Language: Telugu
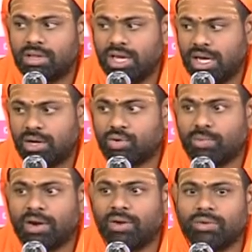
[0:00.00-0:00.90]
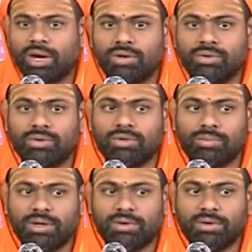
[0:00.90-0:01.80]
దేహ రూపంలో ఉన్నాడు
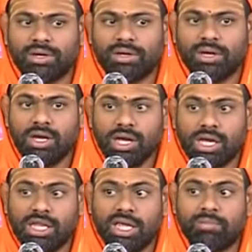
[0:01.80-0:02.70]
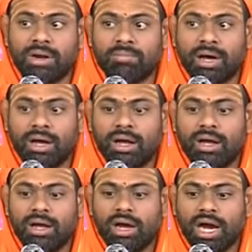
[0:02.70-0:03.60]
గుర్తుపెట్టుకోండి ఇది బ్రహ్మ
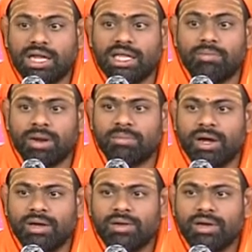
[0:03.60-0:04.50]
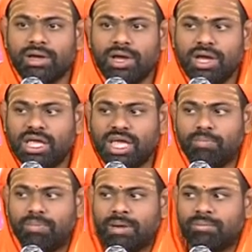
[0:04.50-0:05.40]
అది బ్రహ్మ ఈ
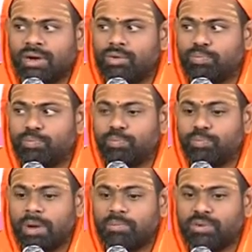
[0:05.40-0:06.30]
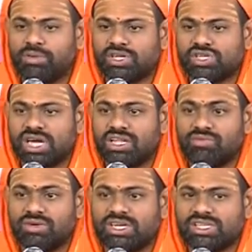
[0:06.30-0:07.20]
బ్రహ్మను పెంపొందించేది
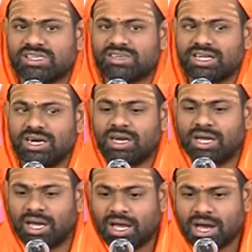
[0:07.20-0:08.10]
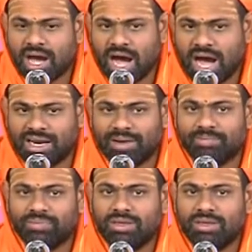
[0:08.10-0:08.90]
వృద్ధి చేసేది ఏంటి అన్నం